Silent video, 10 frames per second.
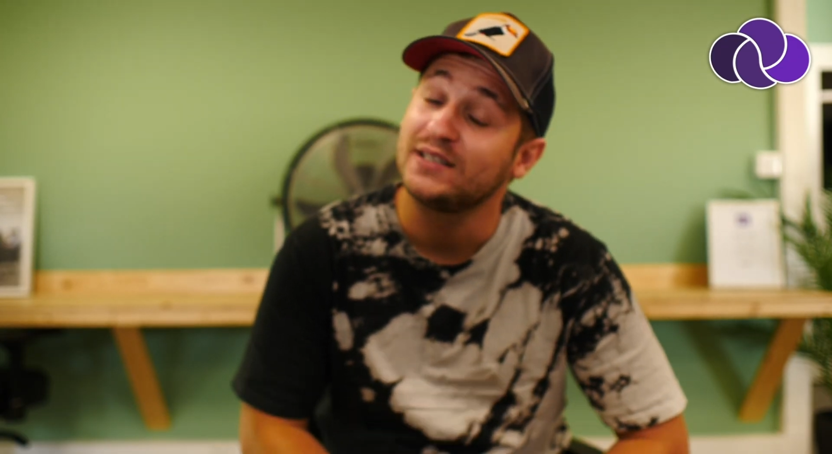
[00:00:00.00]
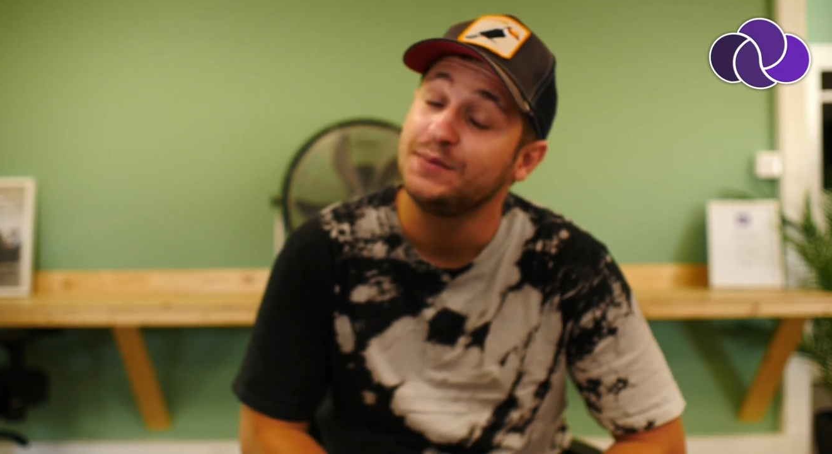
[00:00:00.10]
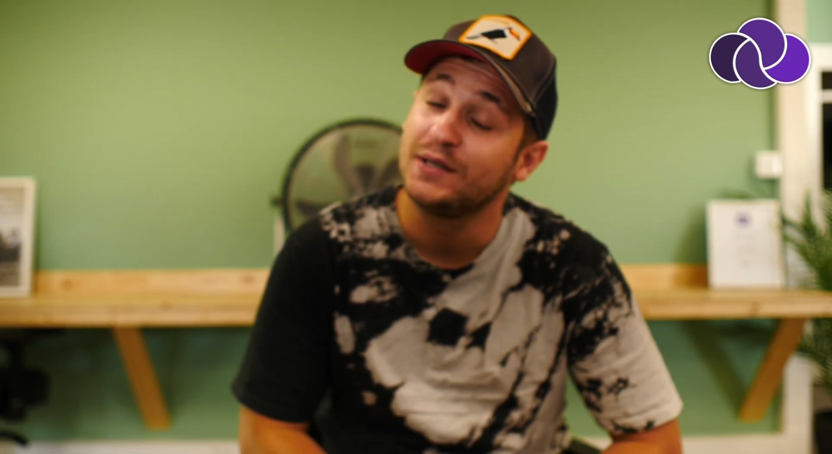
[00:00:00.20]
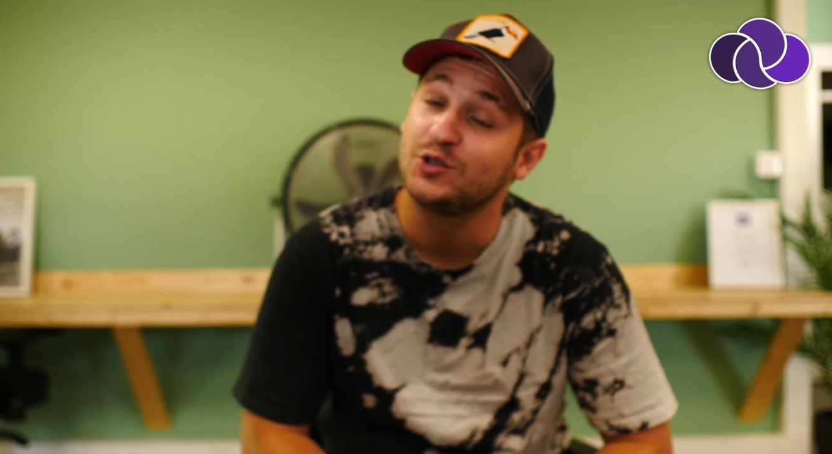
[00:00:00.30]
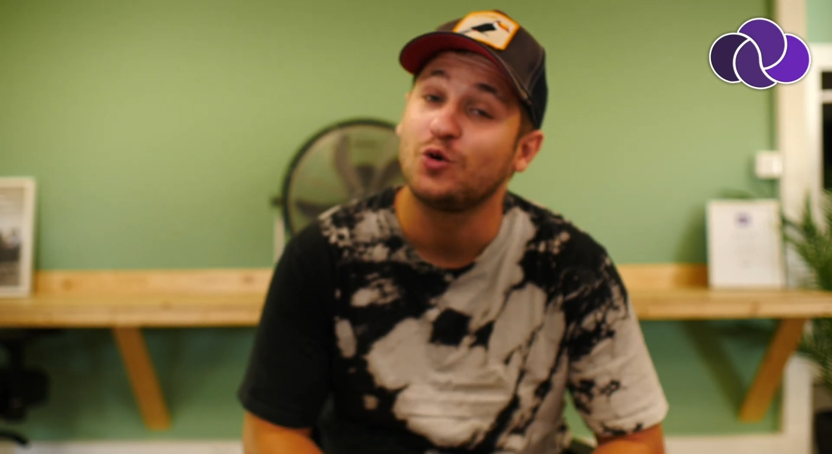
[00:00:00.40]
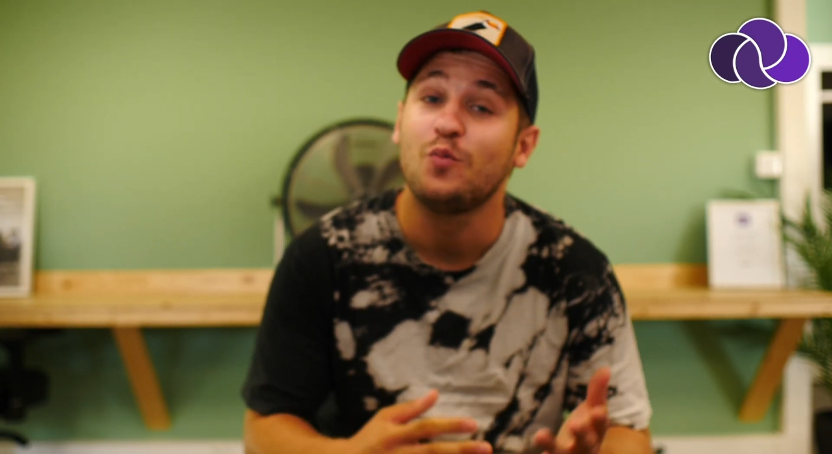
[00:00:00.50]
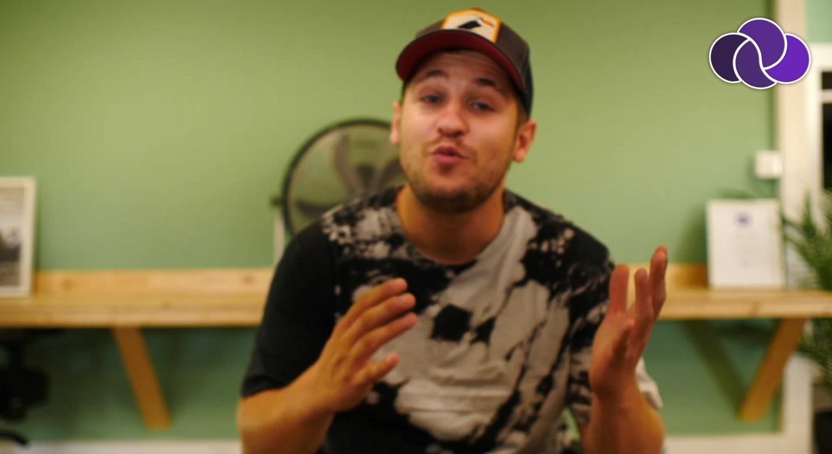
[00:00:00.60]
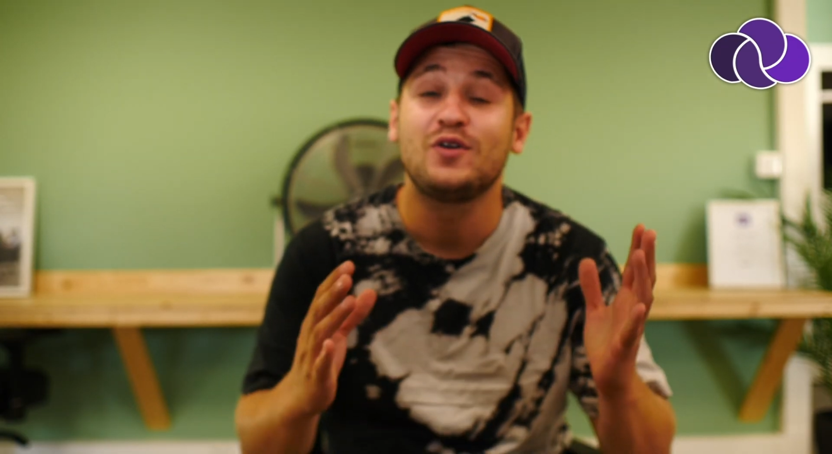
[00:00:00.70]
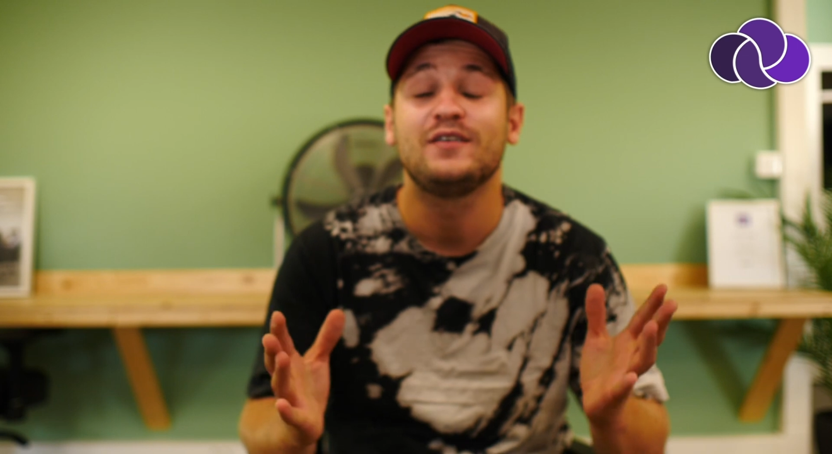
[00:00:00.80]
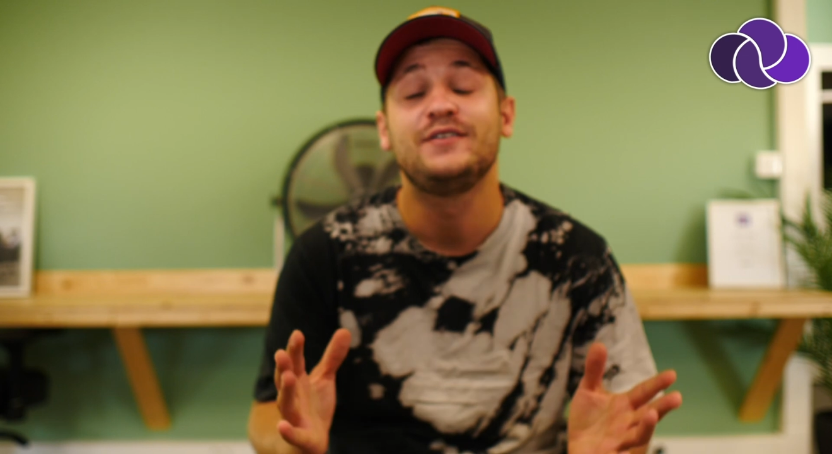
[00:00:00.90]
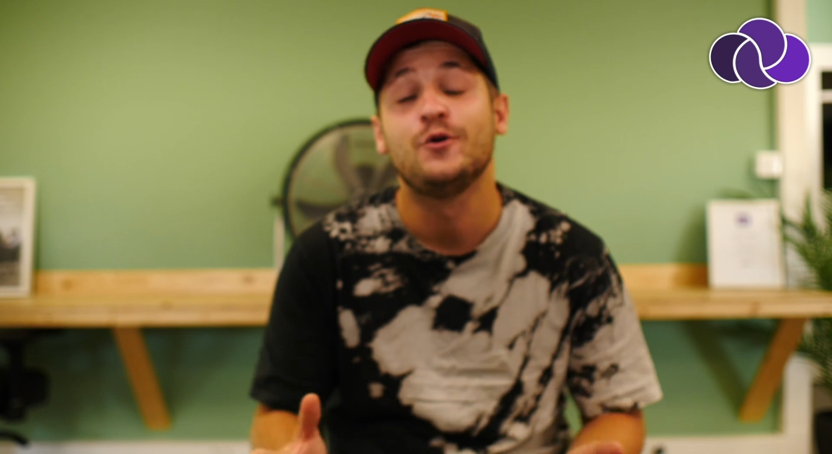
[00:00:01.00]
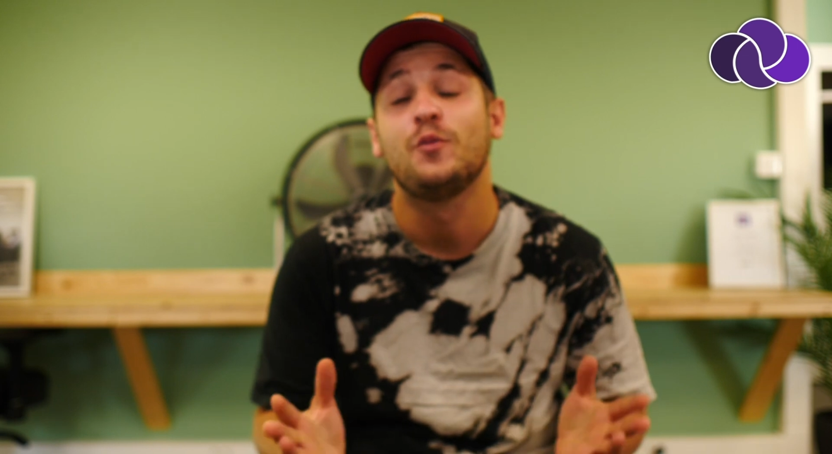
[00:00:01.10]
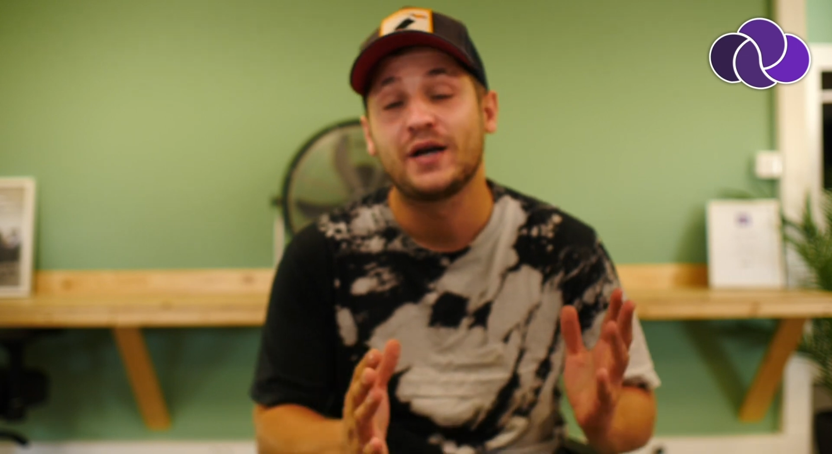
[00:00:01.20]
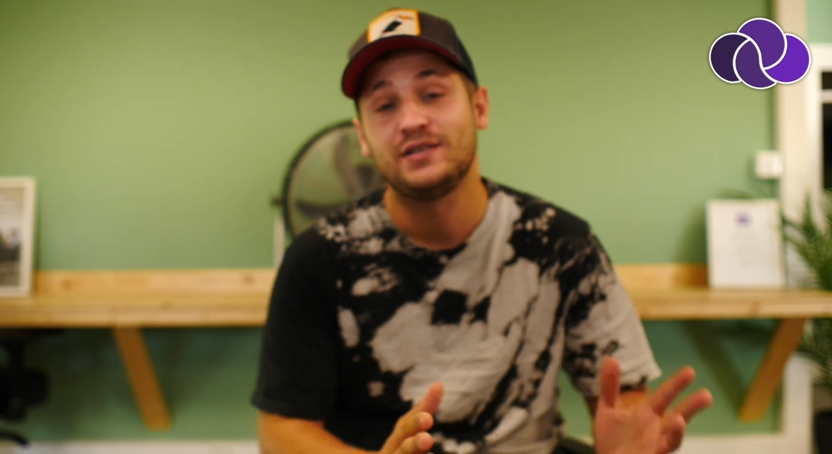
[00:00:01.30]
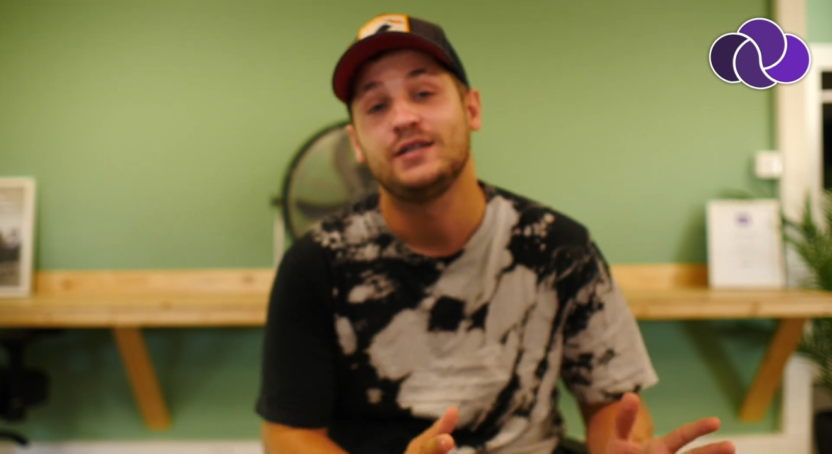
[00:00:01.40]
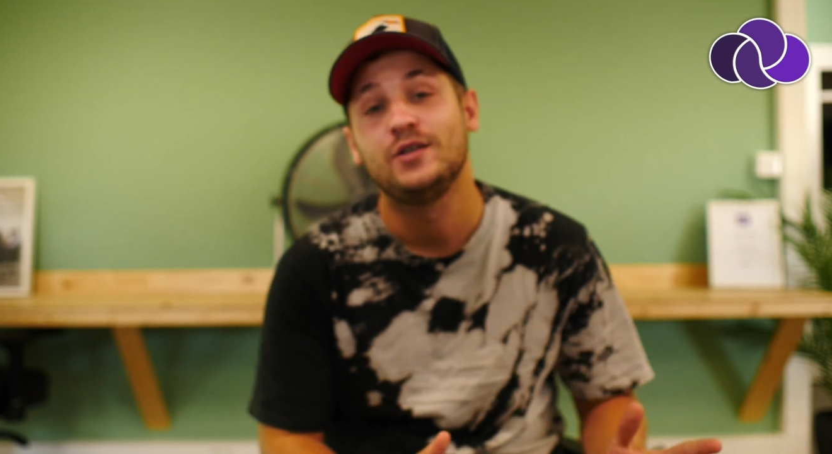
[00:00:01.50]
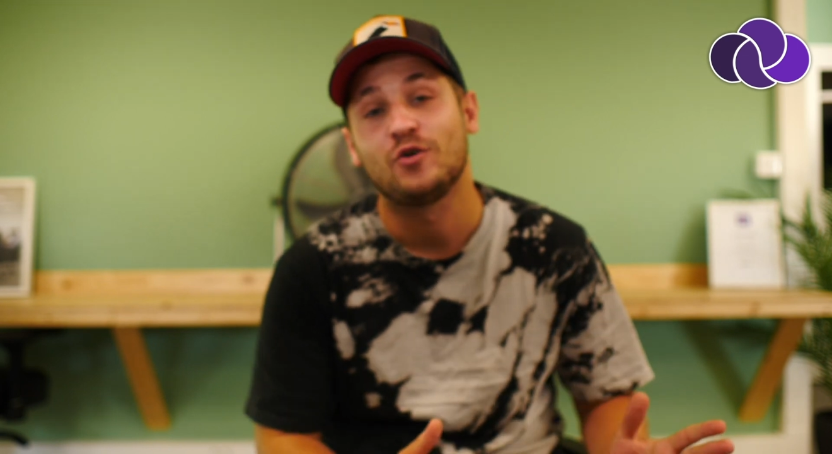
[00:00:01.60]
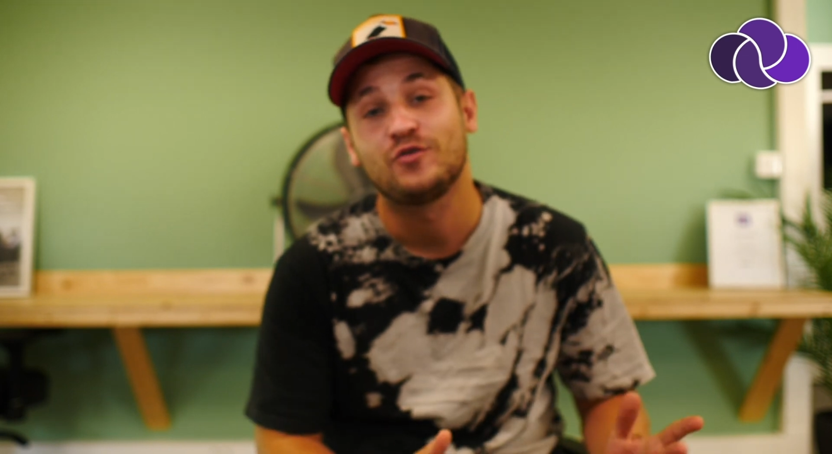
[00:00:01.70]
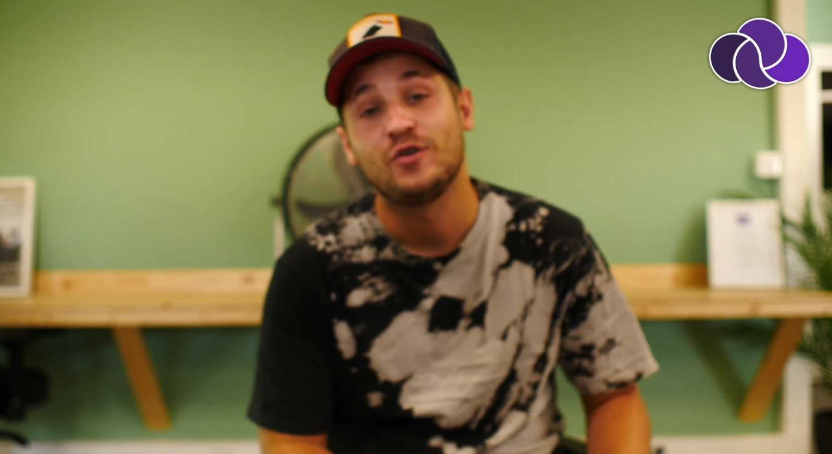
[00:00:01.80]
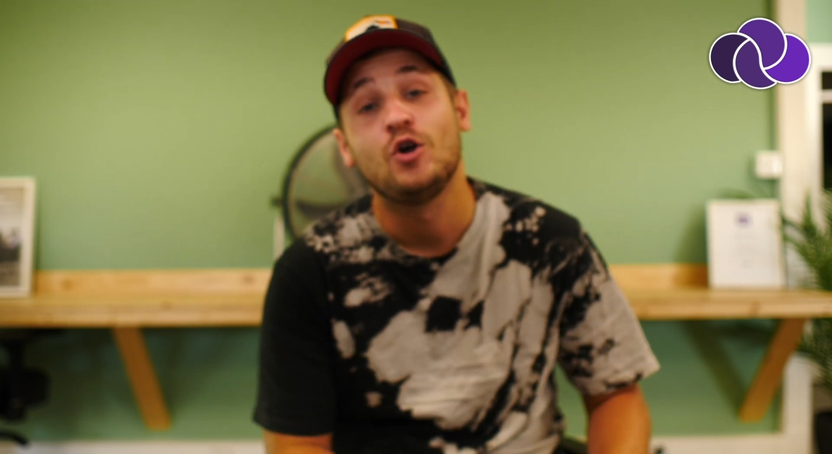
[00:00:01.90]
participation pour la vidéo
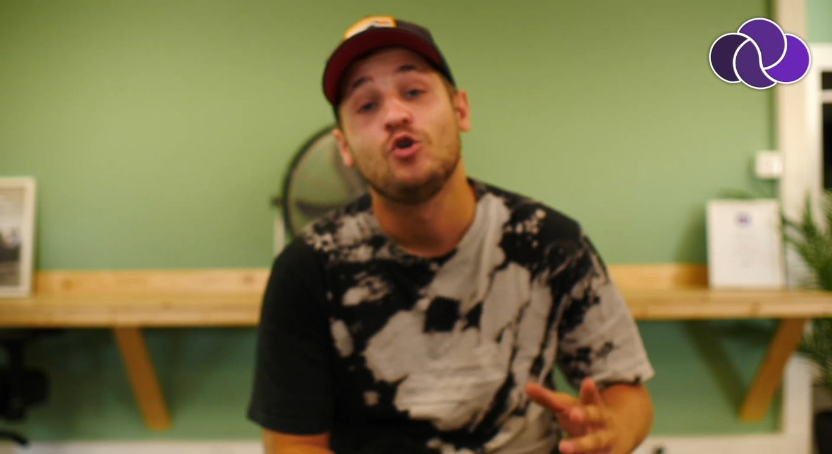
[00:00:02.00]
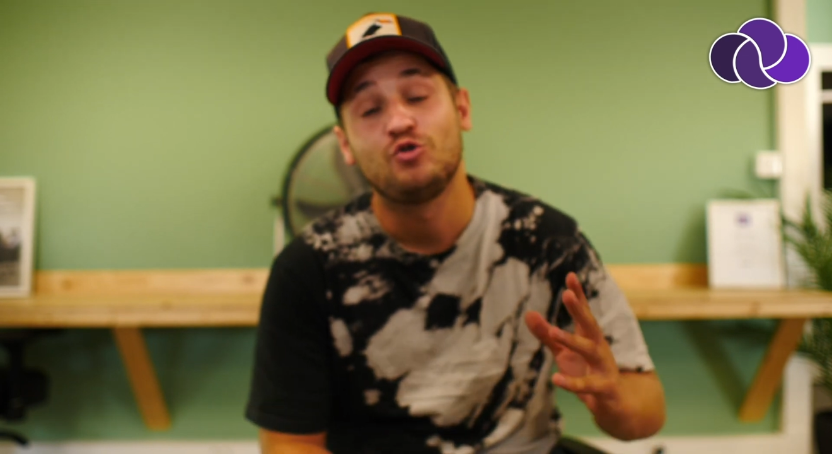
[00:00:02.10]
précédente